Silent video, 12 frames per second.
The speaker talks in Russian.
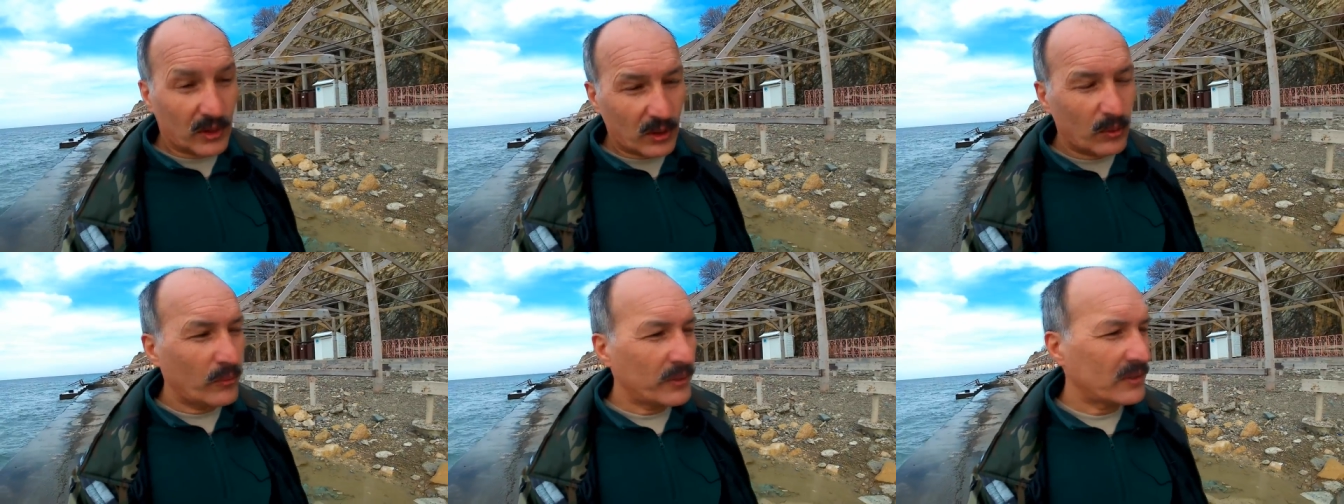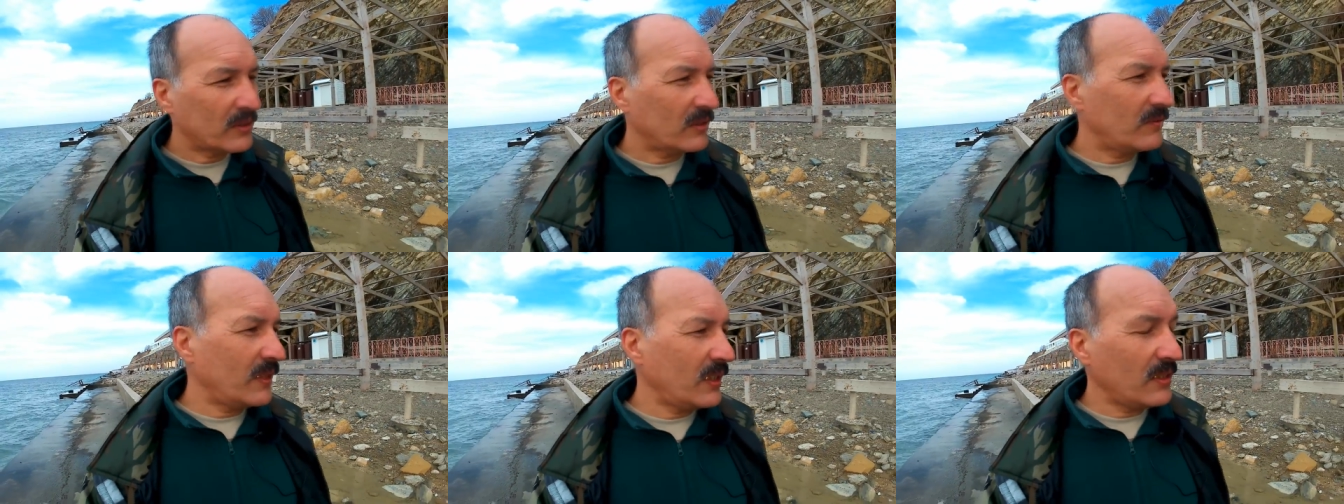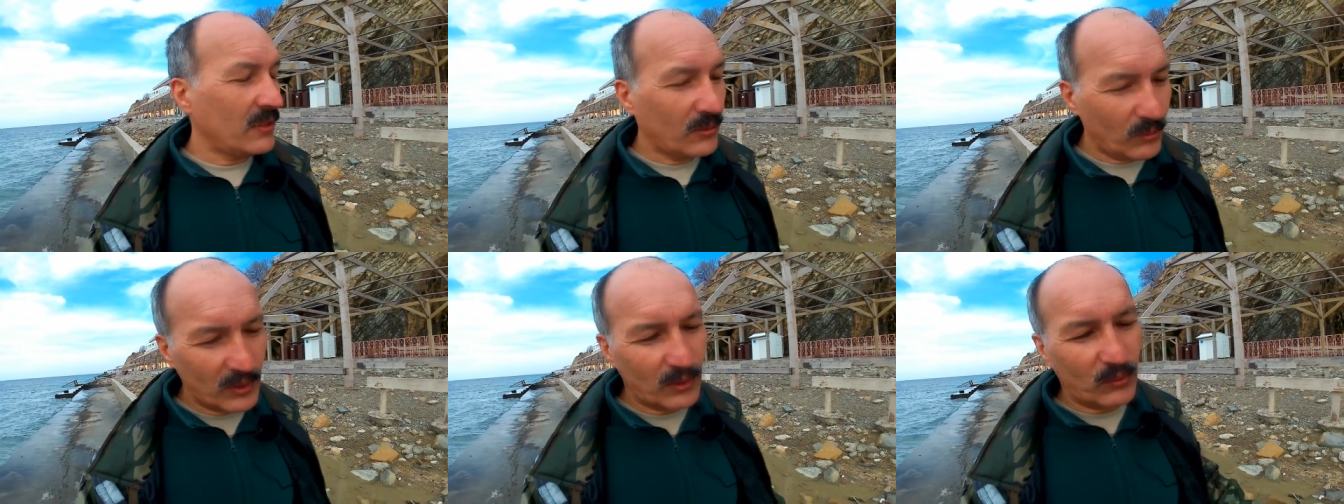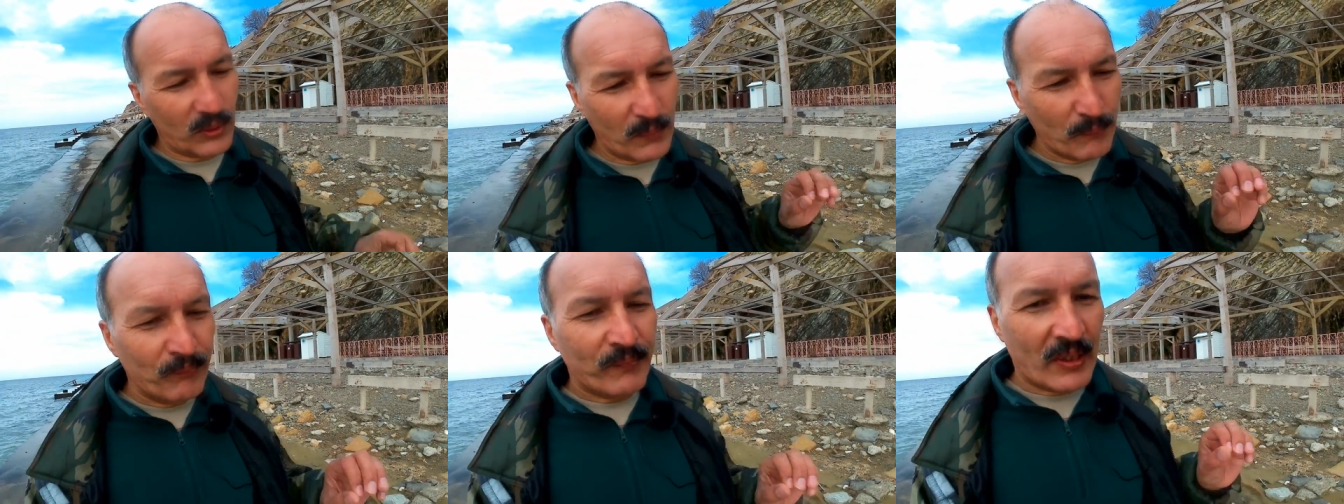Ну, вот такое стихотворение, но это
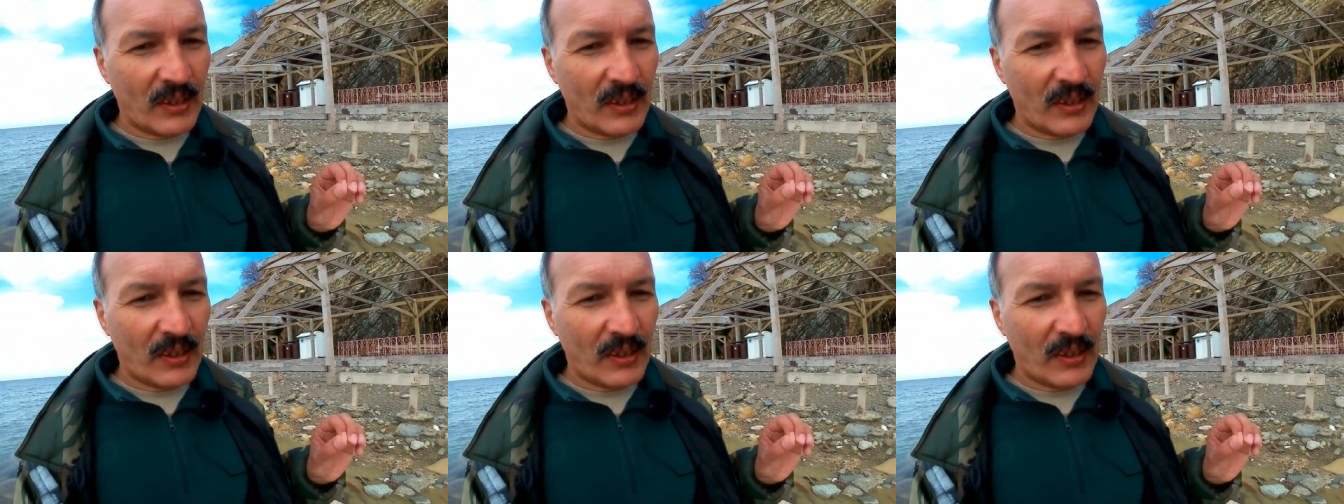вот